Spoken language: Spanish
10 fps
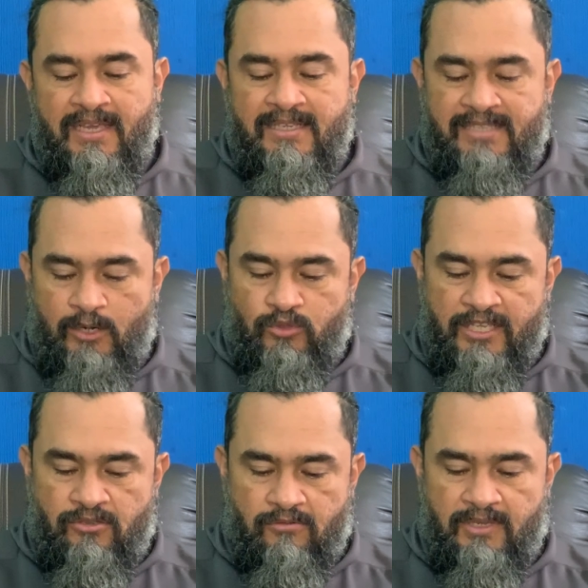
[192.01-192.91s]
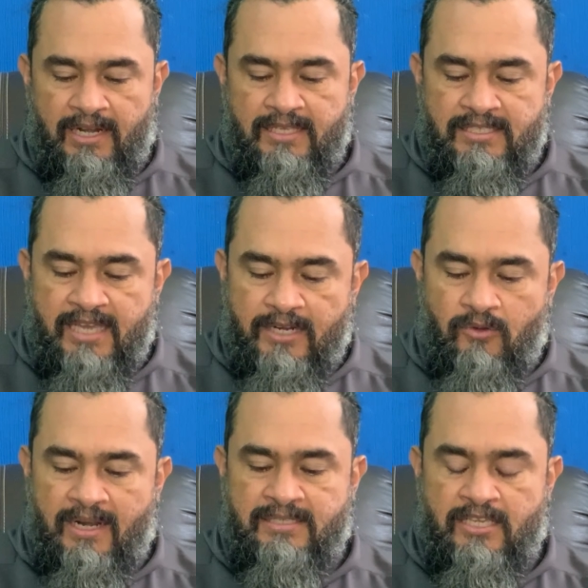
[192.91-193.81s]
Salutación, el
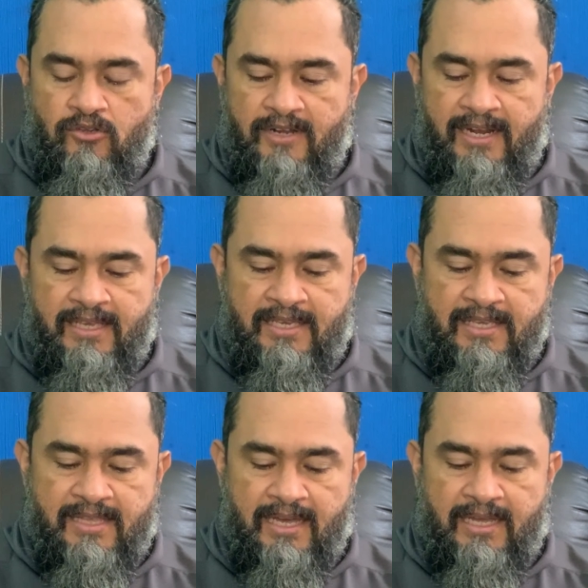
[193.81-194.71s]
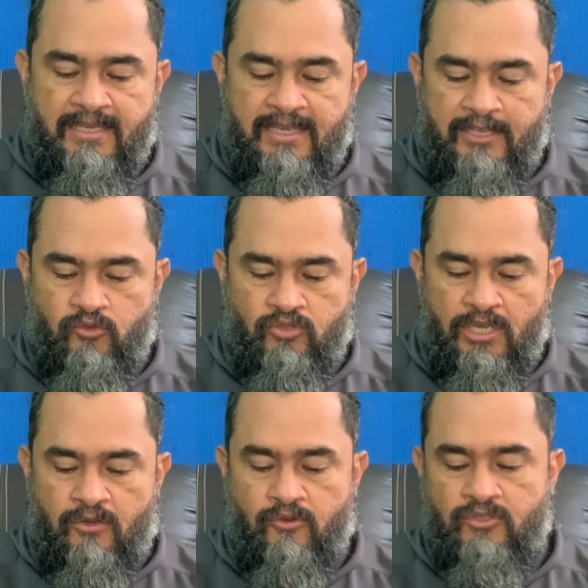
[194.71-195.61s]
anciano a la señora elegida y a sus
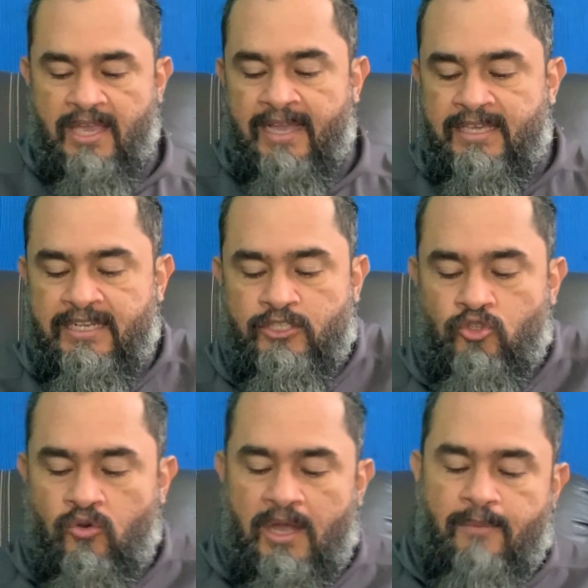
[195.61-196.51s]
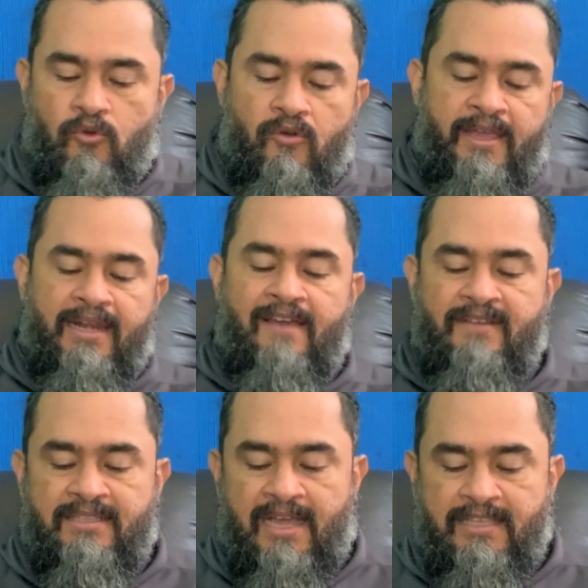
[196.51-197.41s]
hijos, a quienes yo amo en la
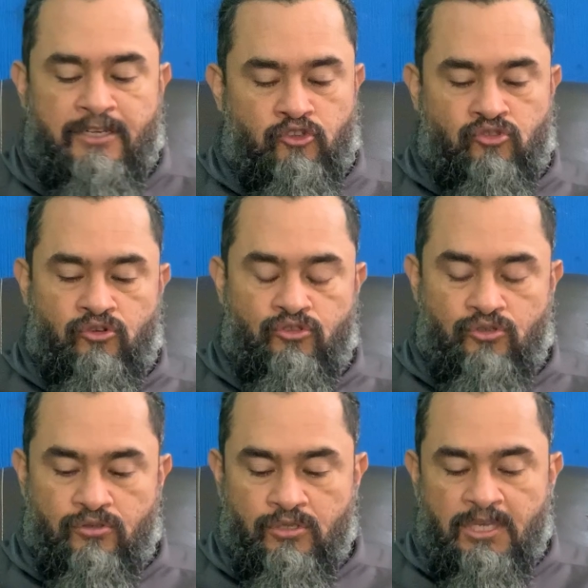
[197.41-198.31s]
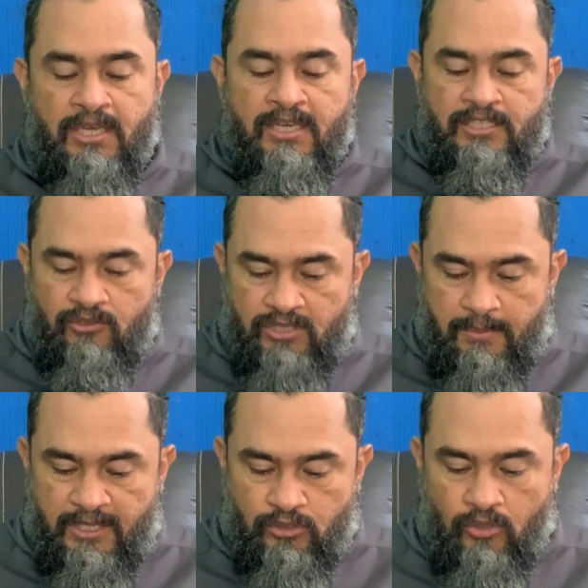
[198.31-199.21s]
verdad, y no solo yo, sino
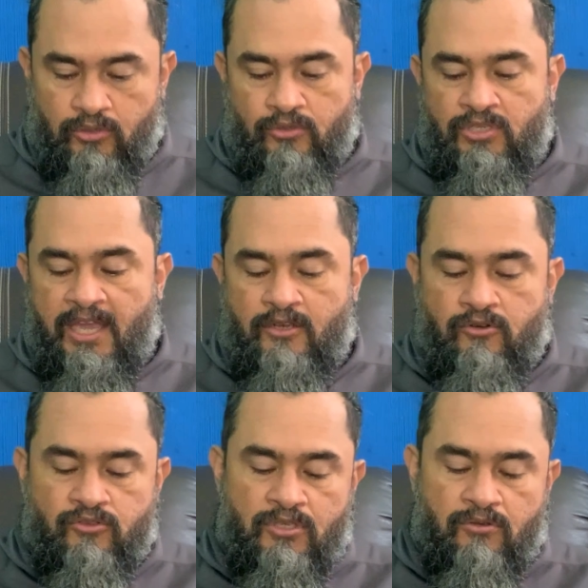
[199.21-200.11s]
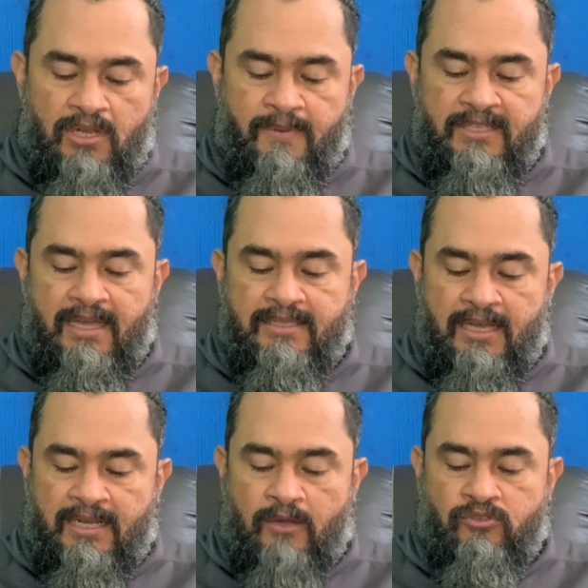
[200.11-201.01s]
también todos los que han conocido la verdad
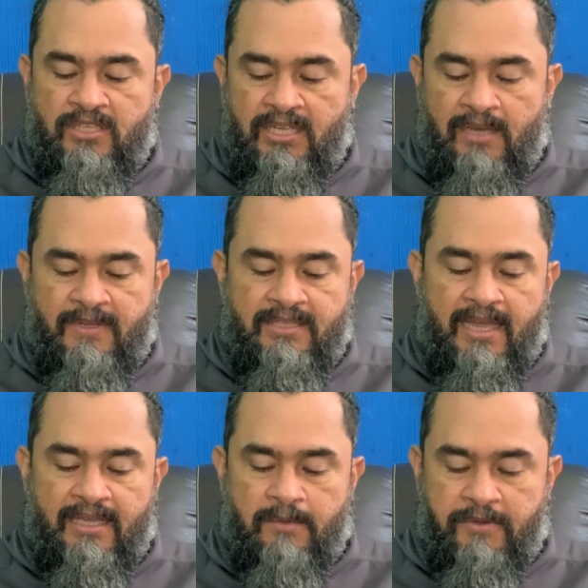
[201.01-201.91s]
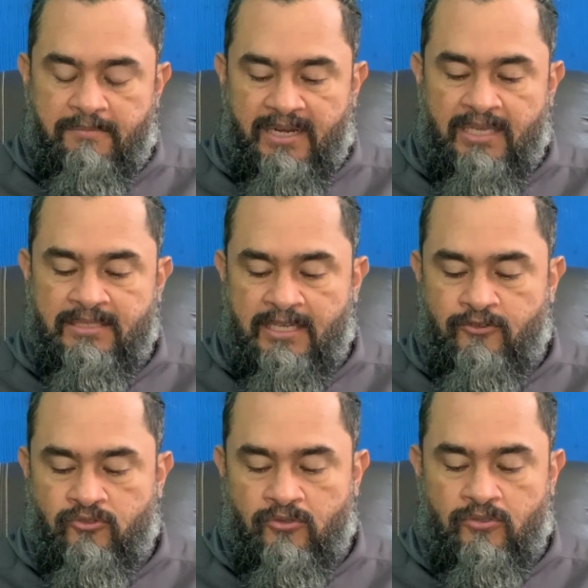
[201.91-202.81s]
a causa de la verdad que permanece en
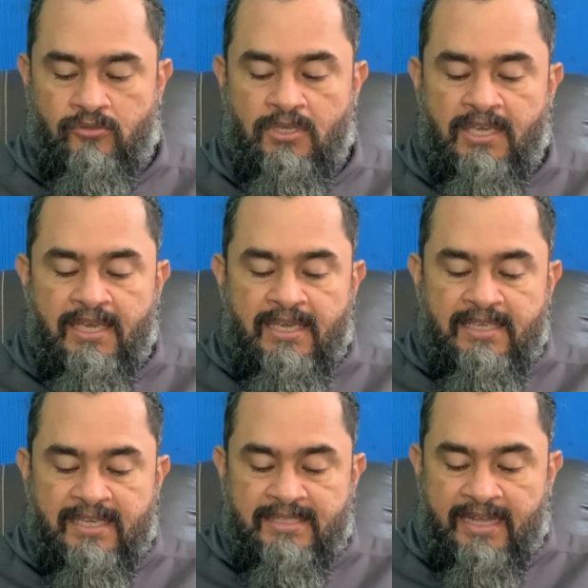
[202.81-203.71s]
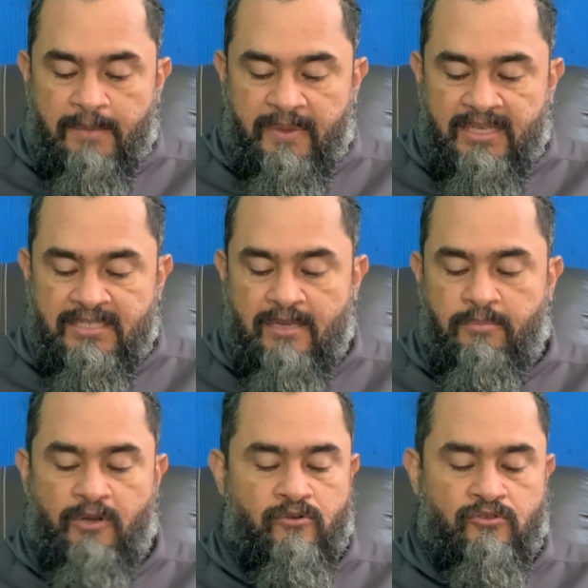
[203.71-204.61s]
nosotros y estará para
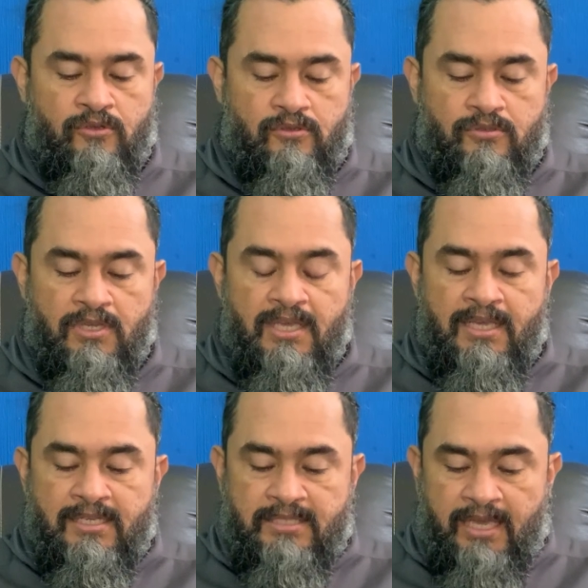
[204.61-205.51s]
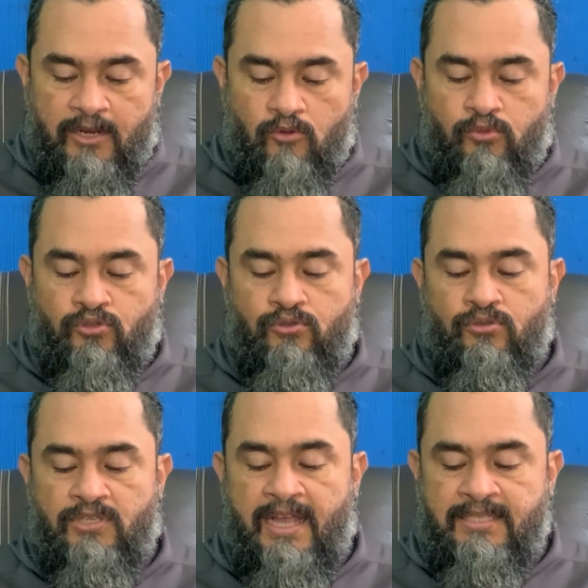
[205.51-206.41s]
siempre con nosotros. Sea con
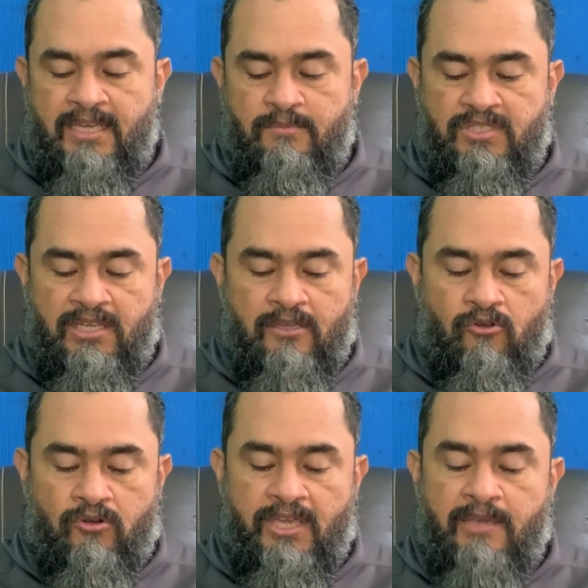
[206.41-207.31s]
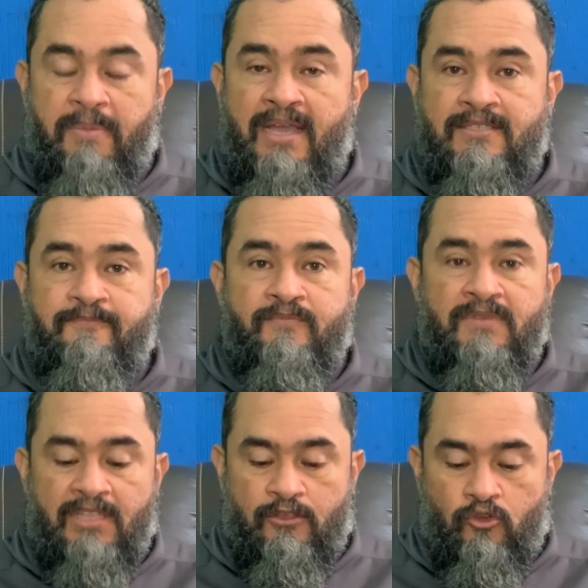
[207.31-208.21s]
vosotros gracia, misericordia y paz
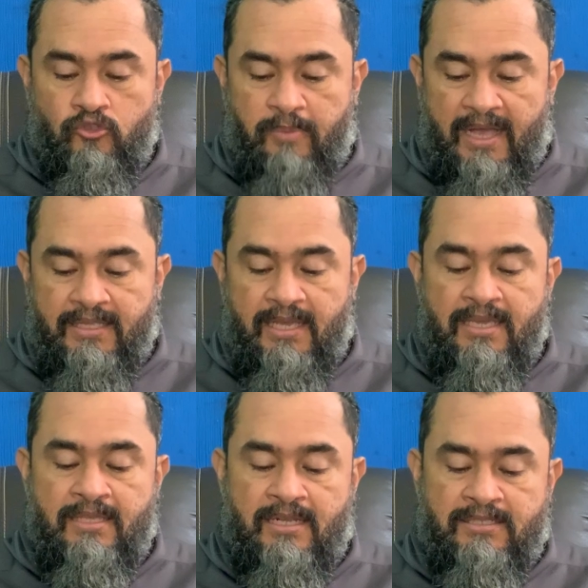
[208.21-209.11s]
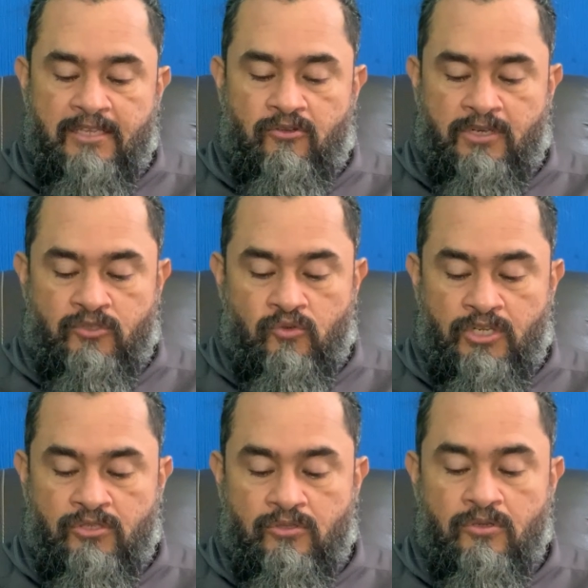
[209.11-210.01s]
de Dios Padre y del Señor
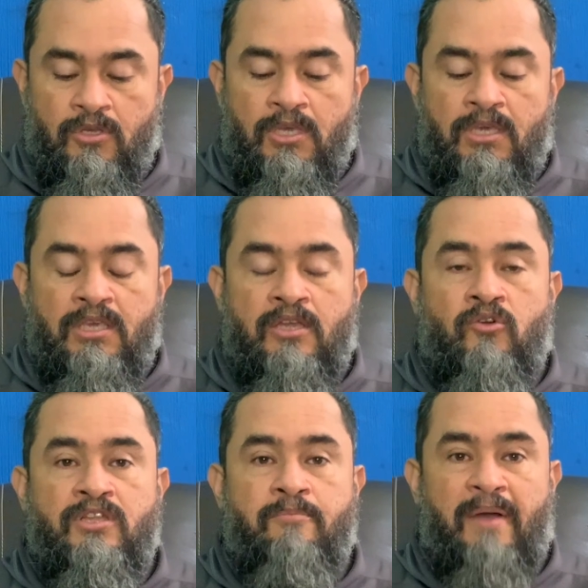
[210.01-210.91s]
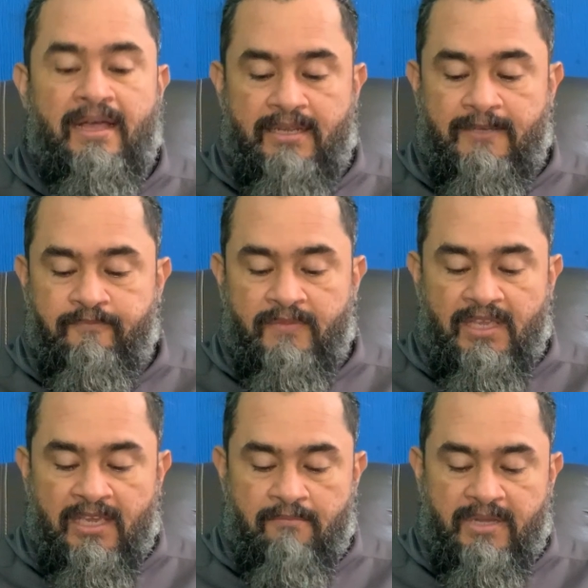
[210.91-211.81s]
Jesucristo, Hijo del Padre,
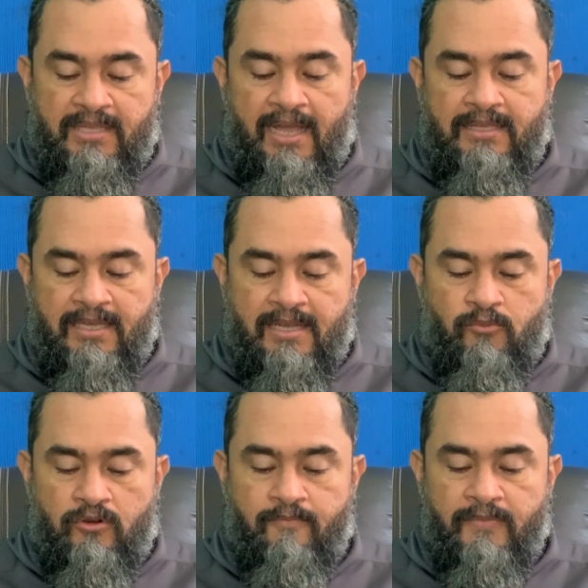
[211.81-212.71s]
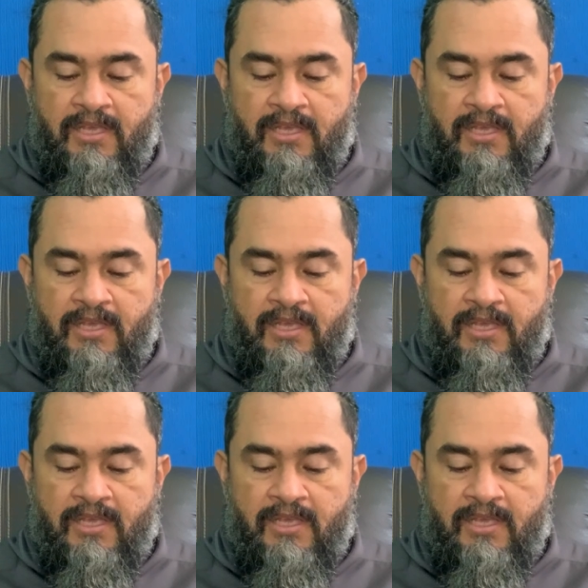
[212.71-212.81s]
en verdad y en amor.